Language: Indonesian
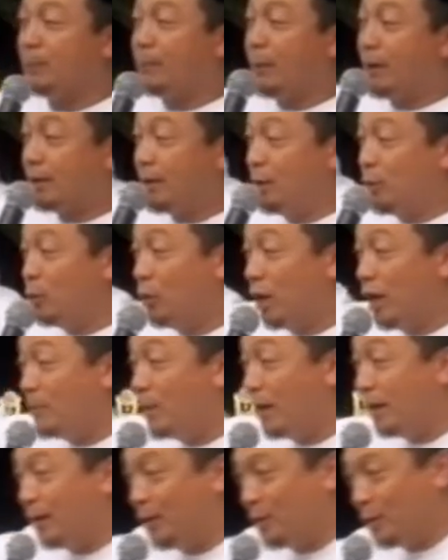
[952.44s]
para
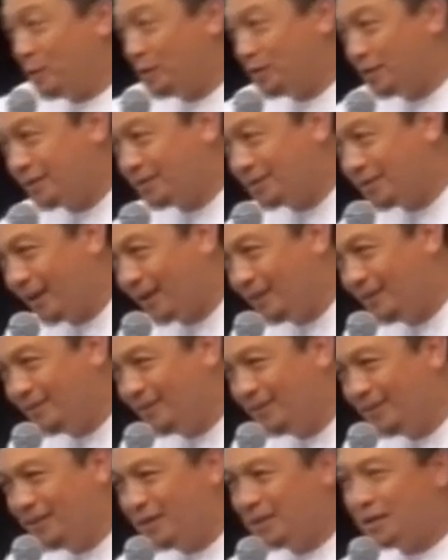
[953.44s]
ulama yang konsisten,
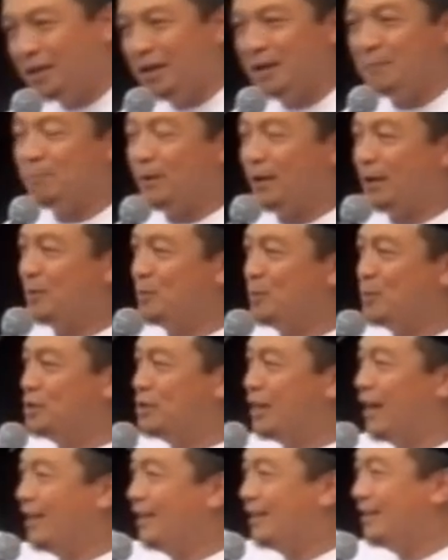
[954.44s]
dengan para
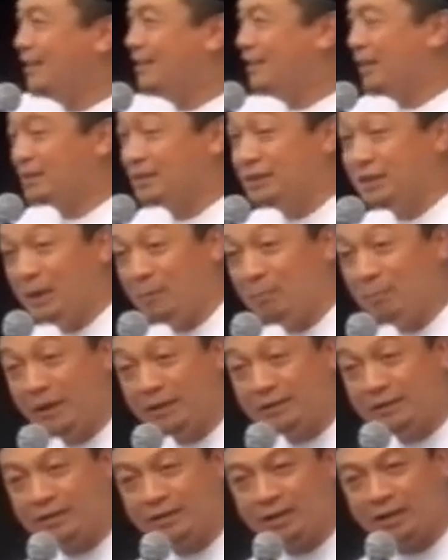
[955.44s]
mujahidin yang siap
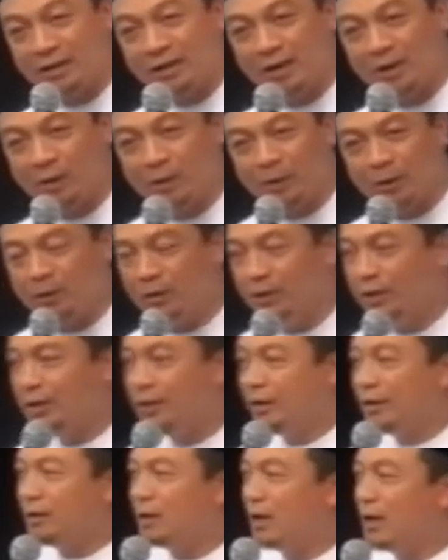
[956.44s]
mati karena Allah,
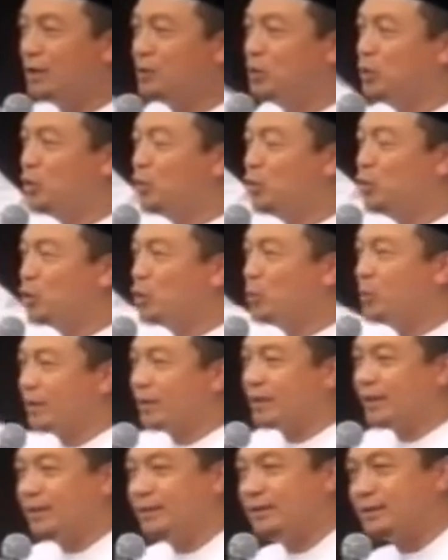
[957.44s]
dengan guru-guru
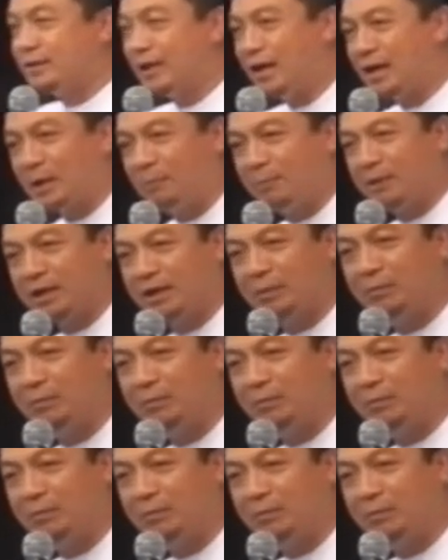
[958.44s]
mereka yang ditangkap karena